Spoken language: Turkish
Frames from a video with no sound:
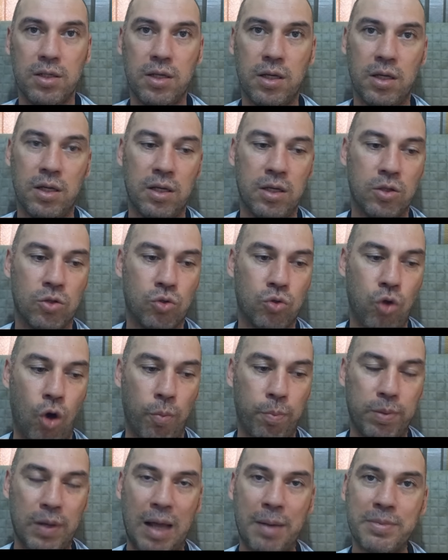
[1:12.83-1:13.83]
e,
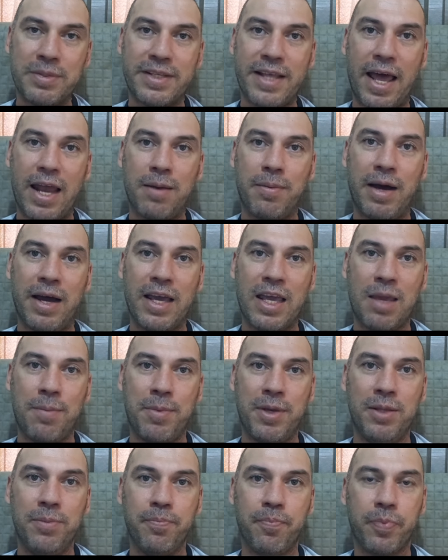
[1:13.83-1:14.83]
toplam
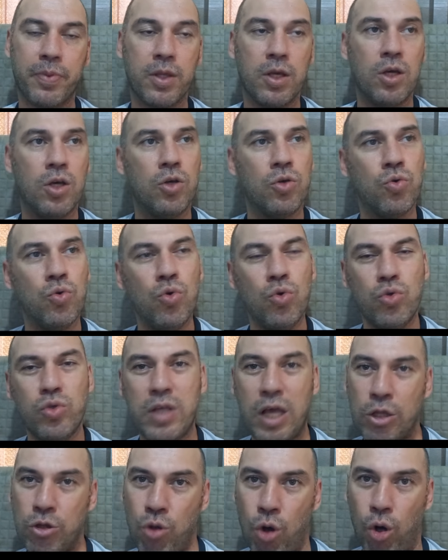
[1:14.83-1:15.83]
sermayemin
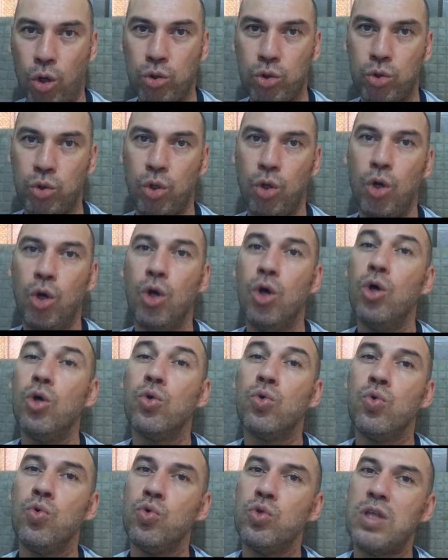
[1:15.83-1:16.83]
%4,
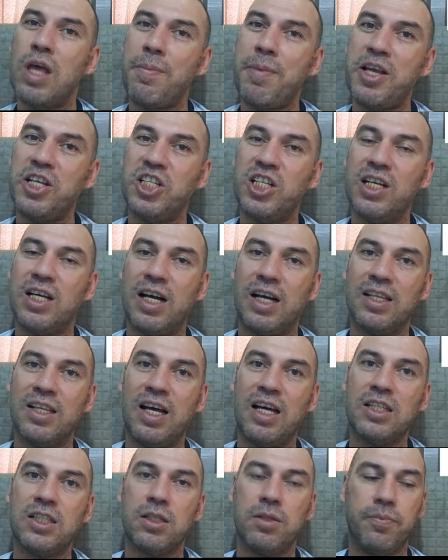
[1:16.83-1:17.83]
%5'i
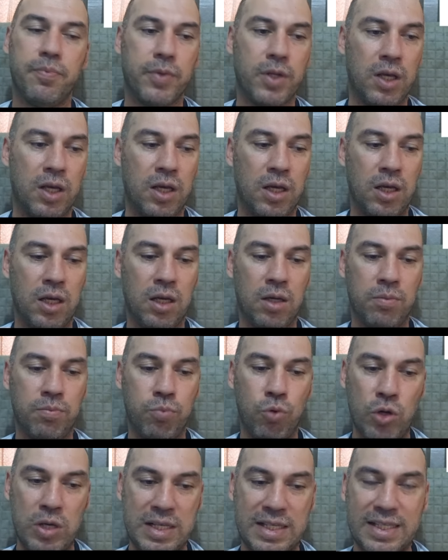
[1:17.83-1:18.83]
kadar e,
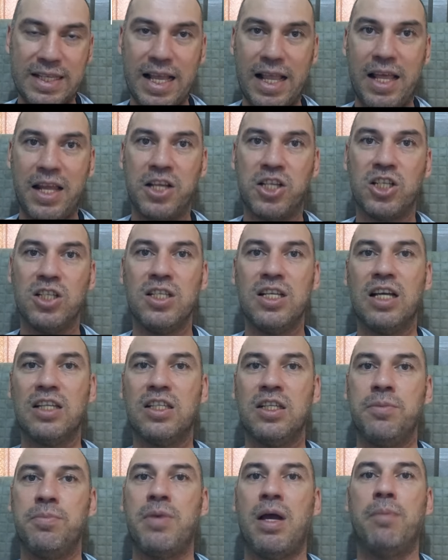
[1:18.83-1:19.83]
bu hisseler için
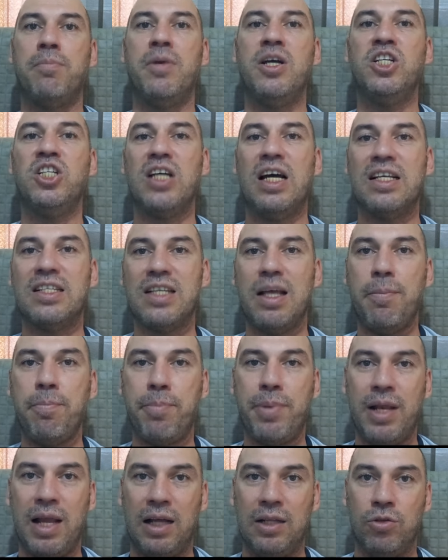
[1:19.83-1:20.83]
yatırım yapmayı şahsen
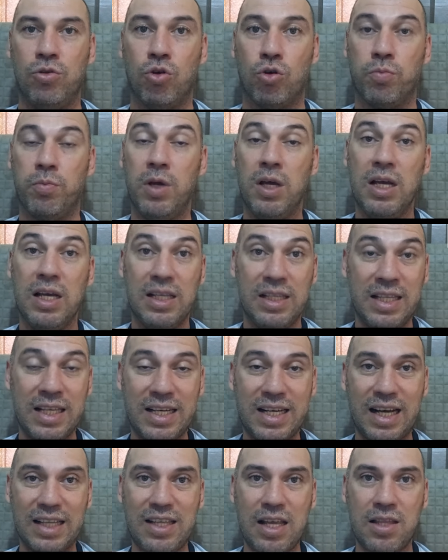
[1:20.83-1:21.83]
planlıyorum.
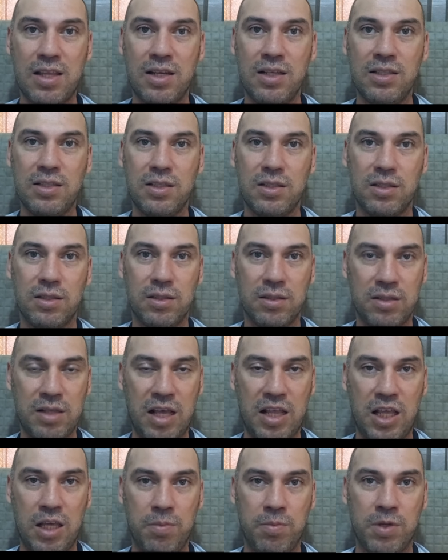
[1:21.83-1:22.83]
Dikkat ediniz
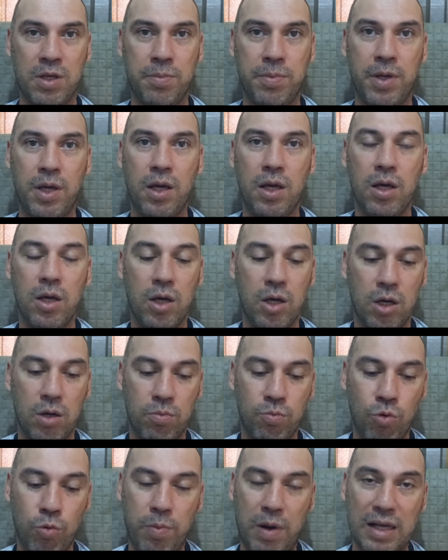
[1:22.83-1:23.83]
dediğim gibi
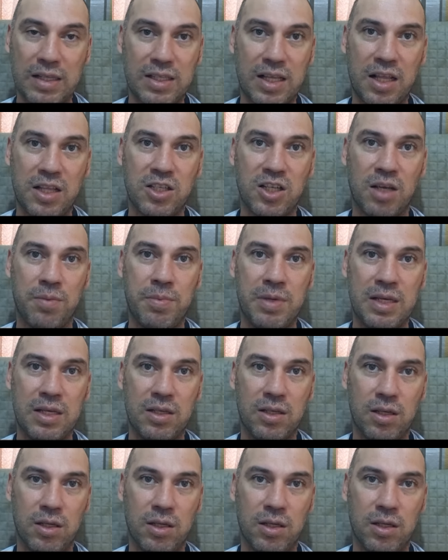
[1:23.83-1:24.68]
bu bahsedeceğim